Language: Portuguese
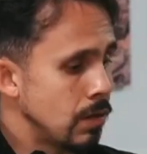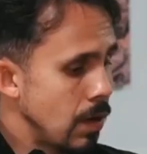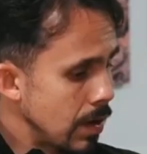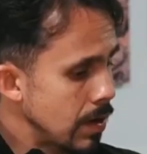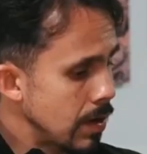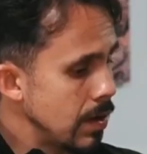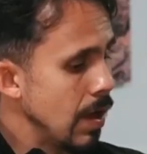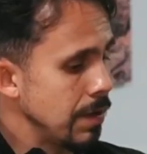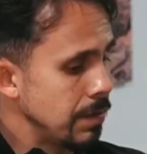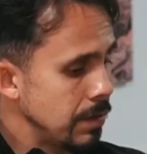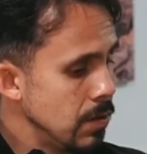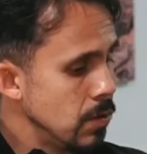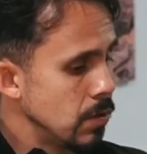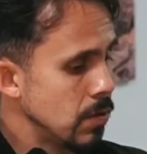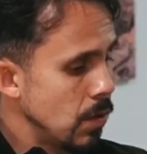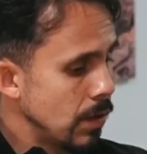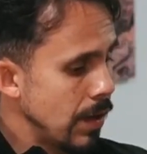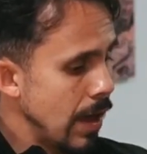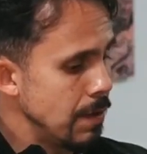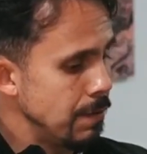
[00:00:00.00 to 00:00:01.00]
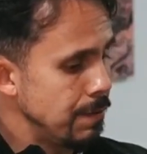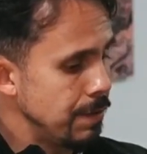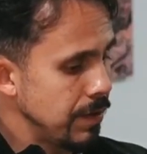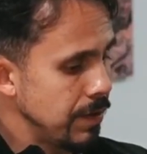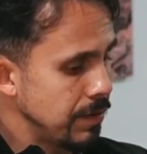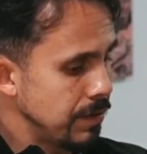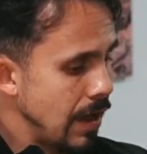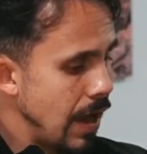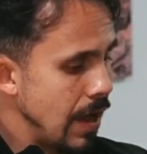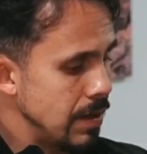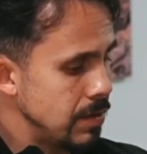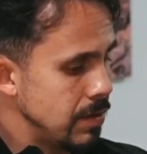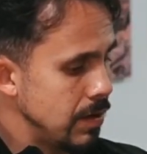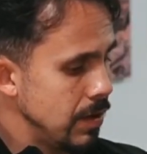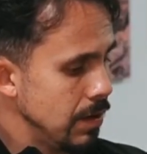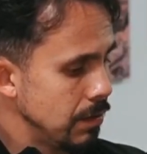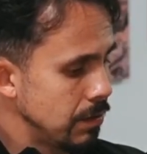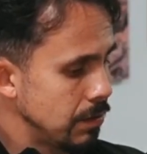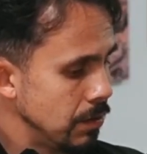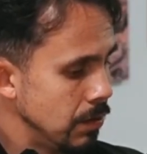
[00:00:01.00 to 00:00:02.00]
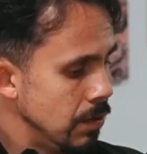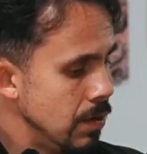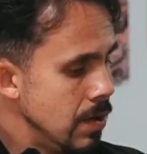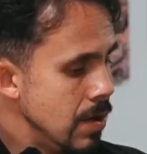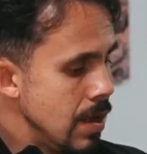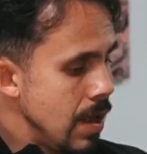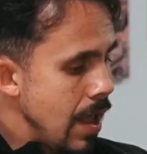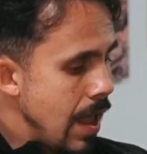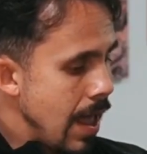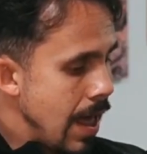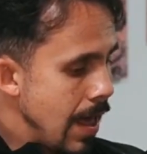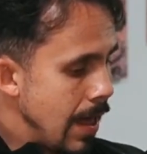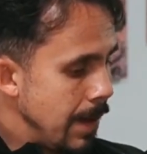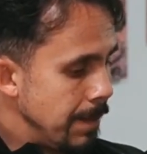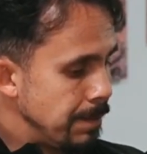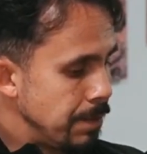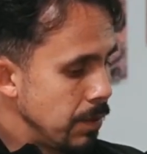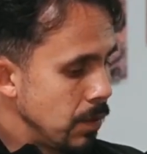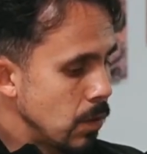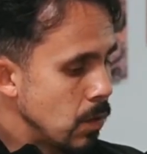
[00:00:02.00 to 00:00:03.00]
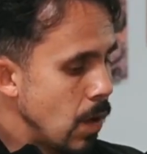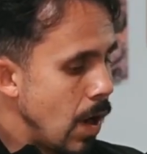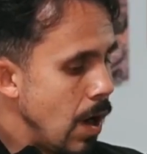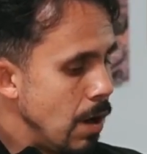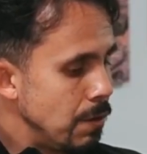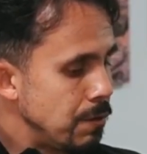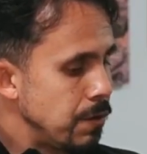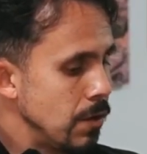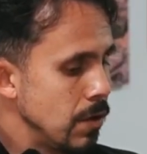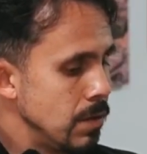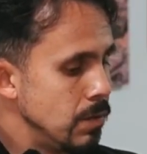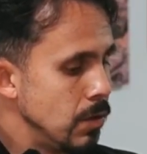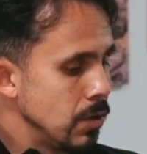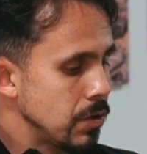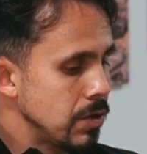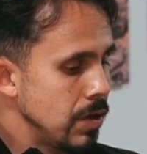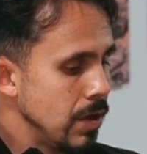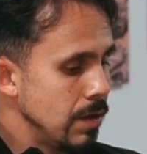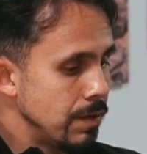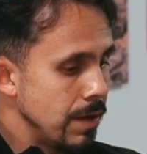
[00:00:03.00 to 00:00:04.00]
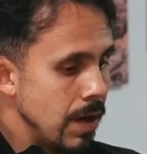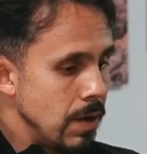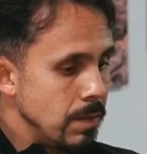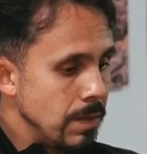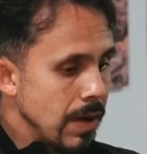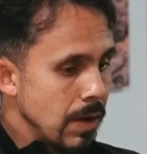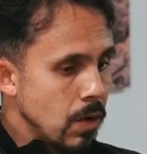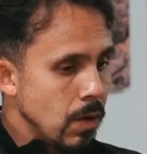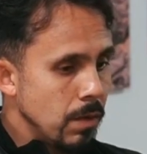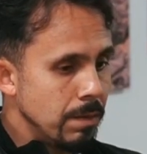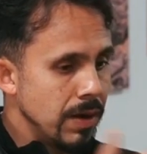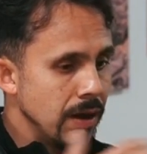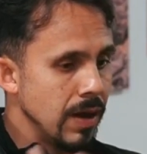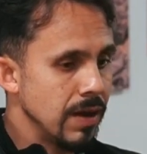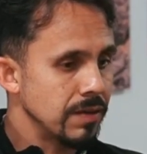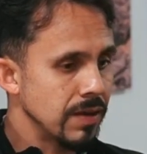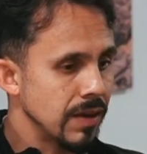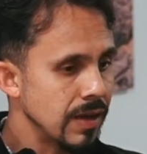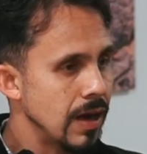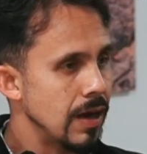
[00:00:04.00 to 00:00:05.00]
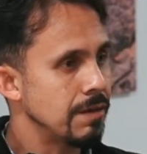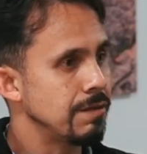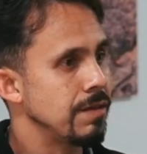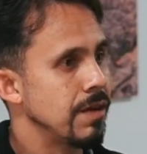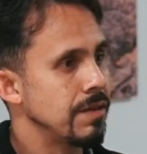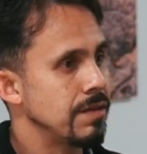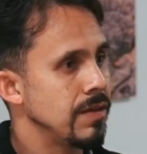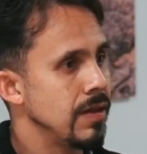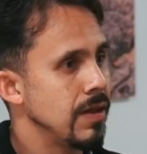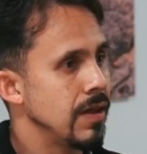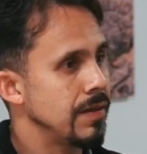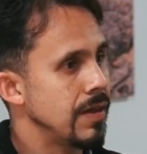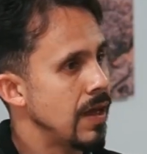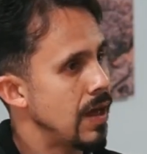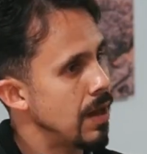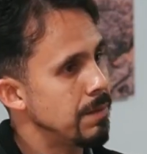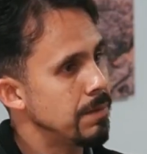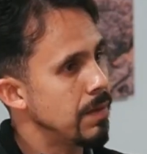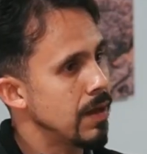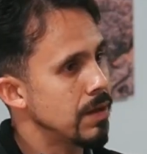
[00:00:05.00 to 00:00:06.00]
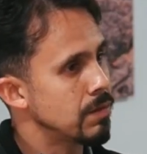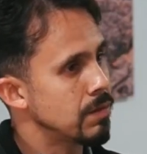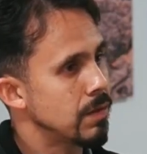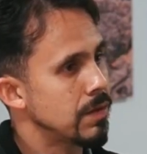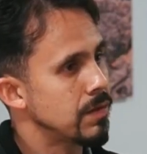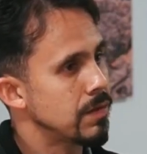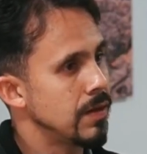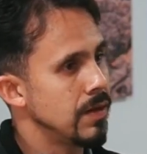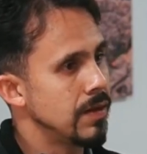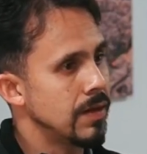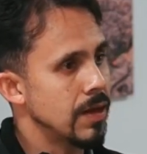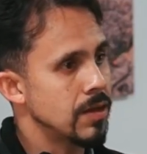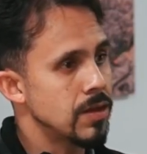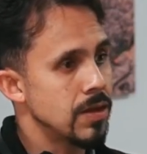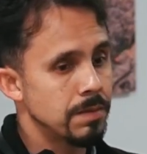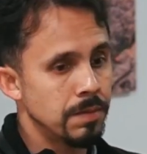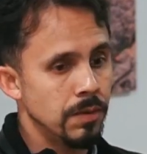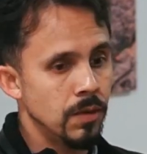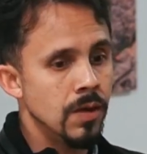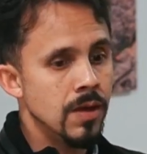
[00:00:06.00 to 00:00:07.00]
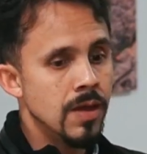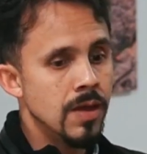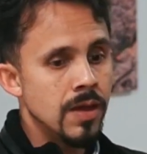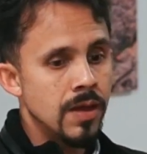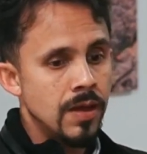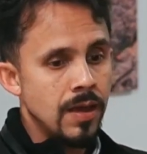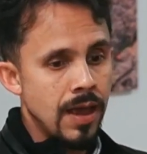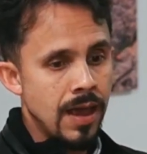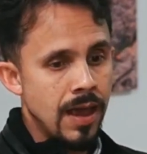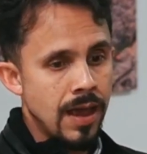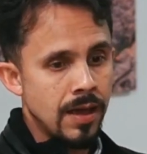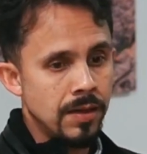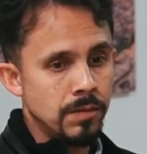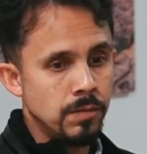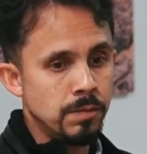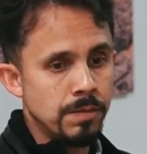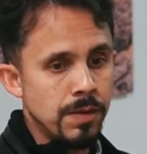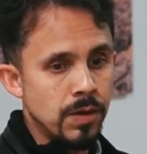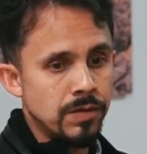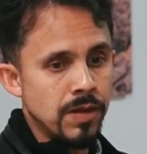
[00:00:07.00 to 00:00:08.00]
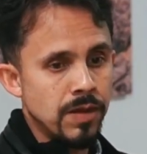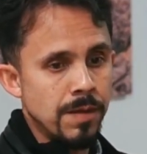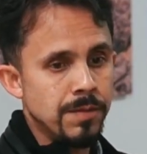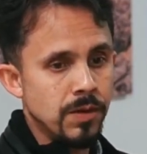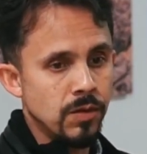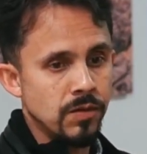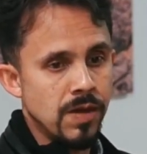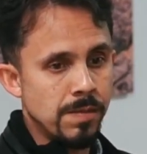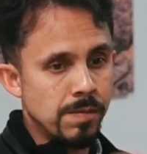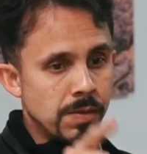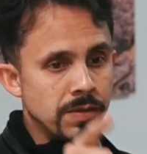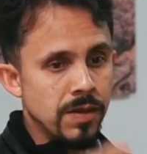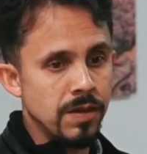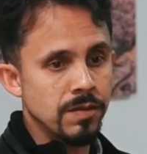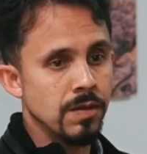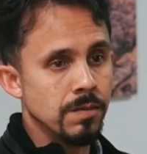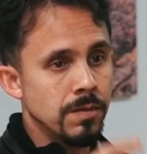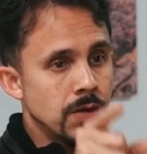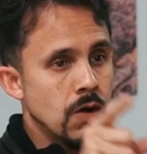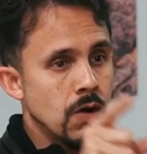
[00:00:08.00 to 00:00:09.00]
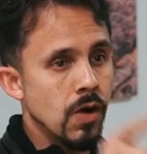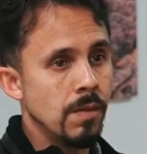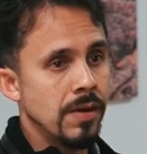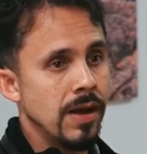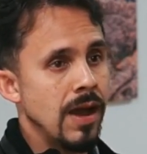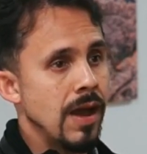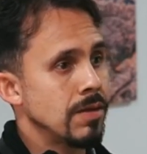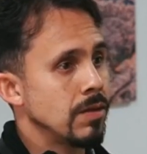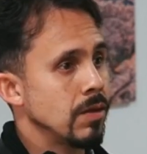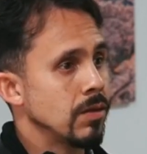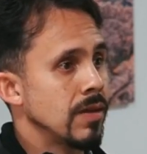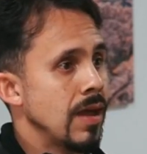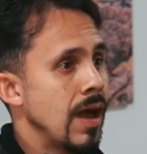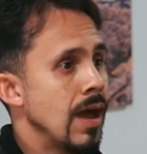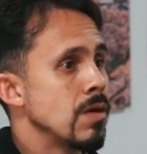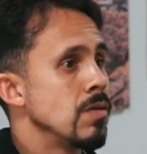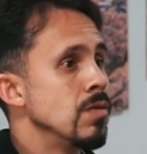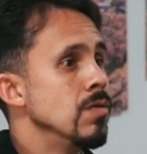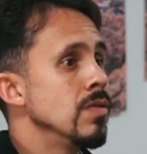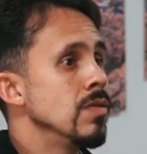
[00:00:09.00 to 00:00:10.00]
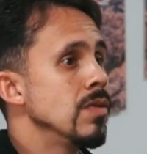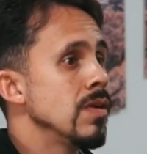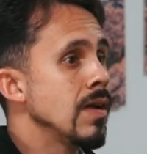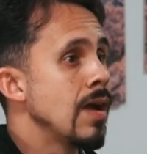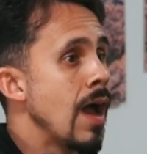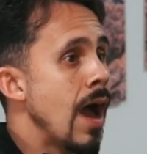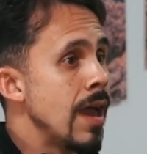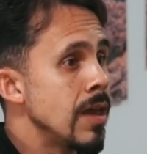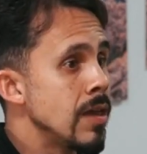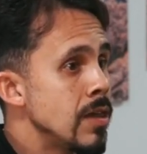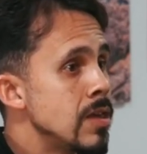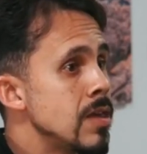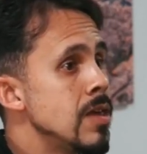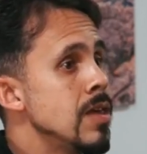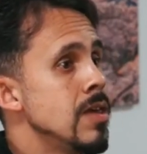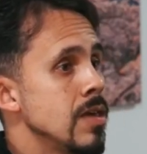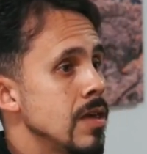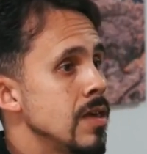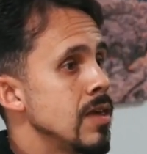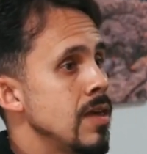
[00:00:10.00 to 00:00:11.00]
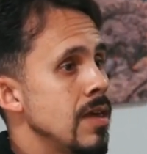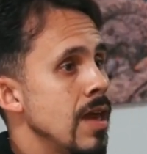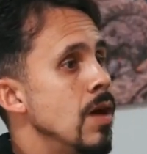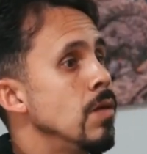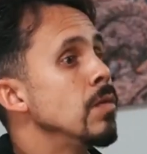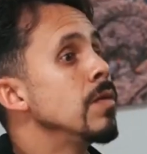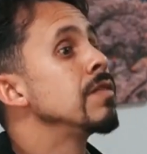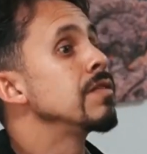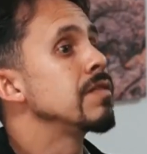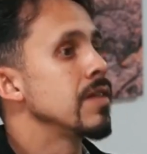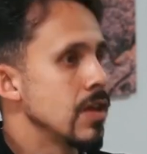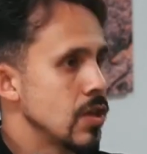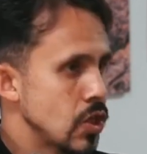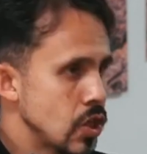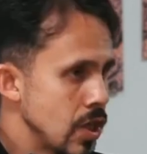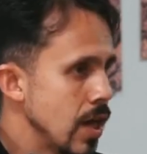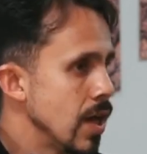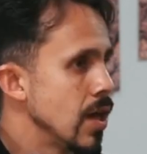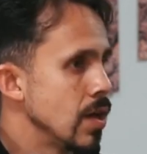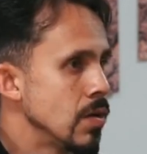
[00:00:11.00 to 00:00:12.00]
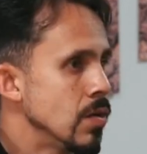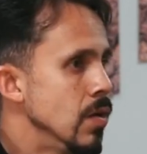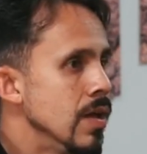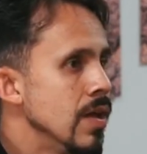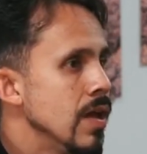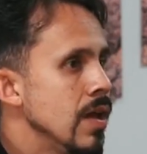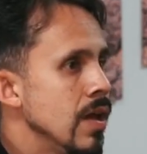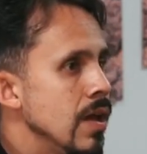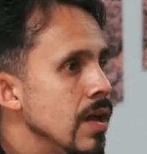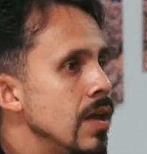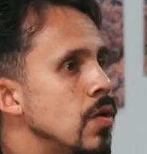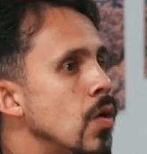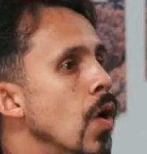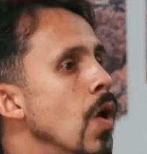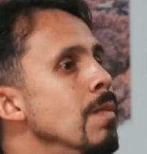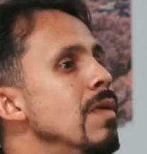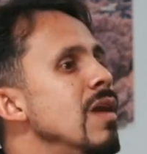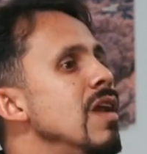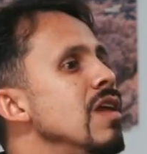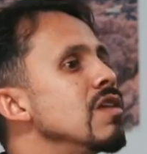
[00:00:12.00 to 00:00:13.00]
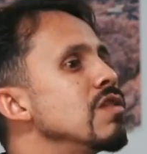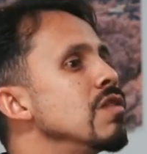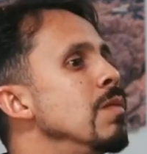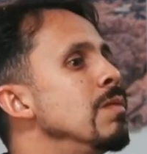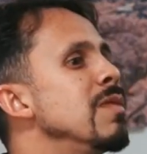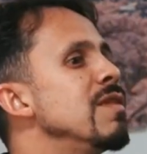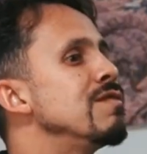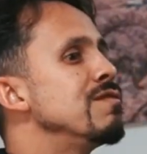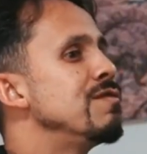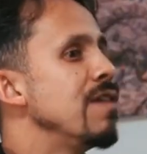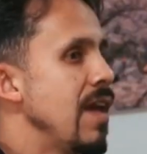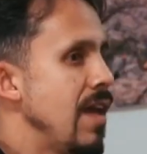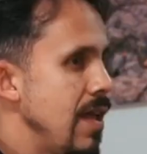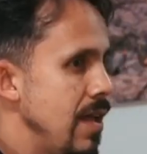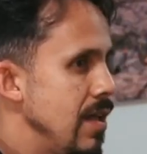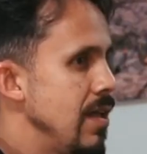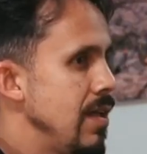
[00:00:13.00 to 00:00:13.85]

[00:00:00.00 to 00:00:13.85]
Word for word: Só que assim, o que eu quero frisar disso é por, qual foi o motivo? É uma cobrança que ela fazia dela mesma, assim, né? Tipo, é, meus amigos japoneses vão me cobrar de eu estar tá com um gaijin, que é um estrangeiro, ah, e como eles vão me ver,